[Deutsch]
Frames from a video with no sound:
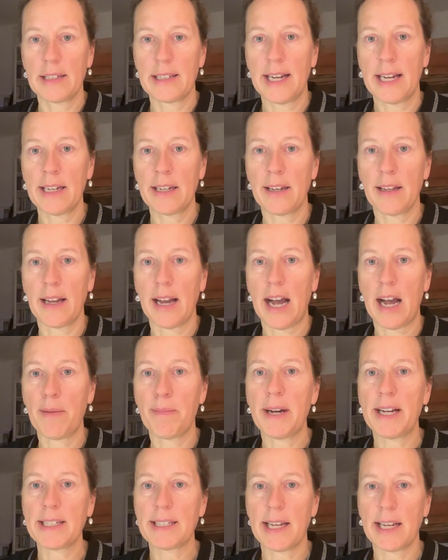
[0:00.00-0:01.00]
Dann
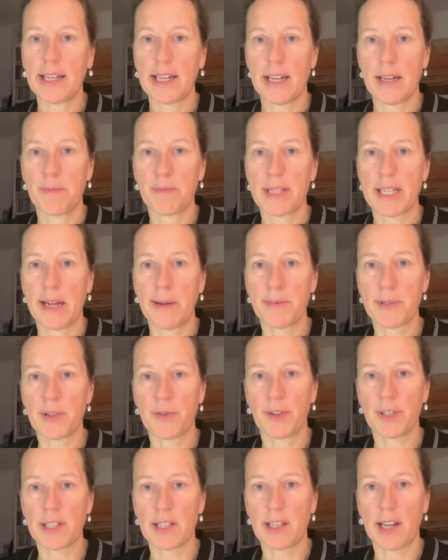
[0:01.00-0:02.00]
arbeite an deinem
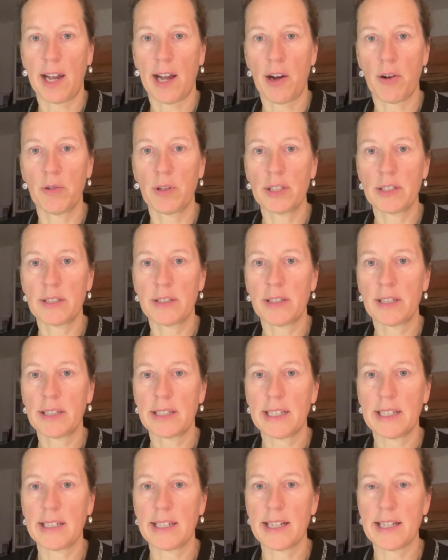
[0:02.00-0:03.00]
Selbstvertrauen,
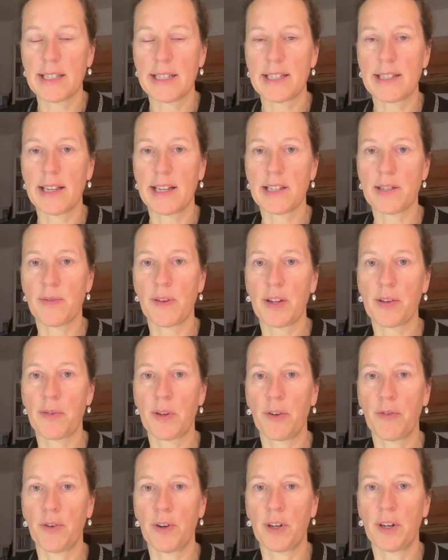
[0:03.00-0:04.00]
denn das ist das, was
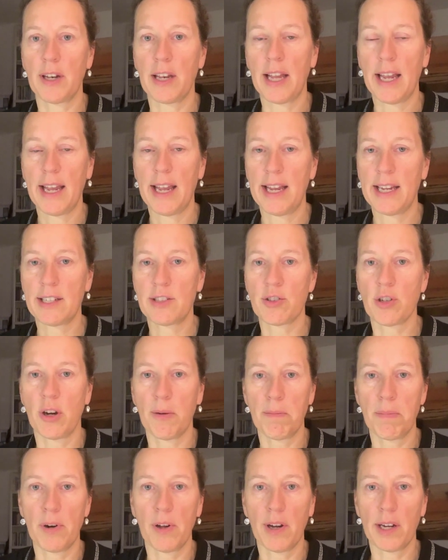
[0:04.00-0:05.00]
wir von echt
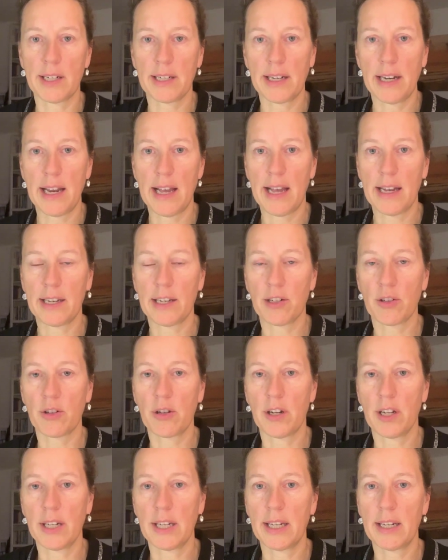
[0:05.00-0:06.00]
Top-Leuten lernen
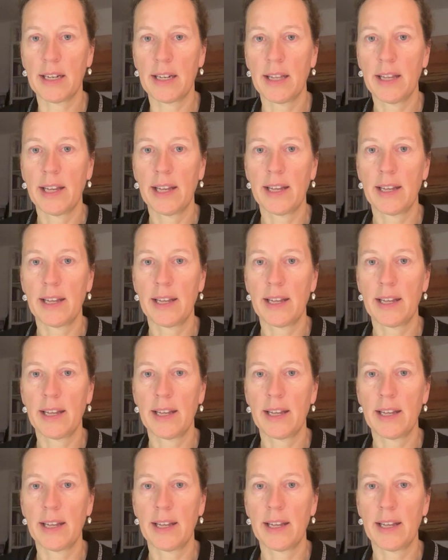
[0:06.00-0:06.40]
können,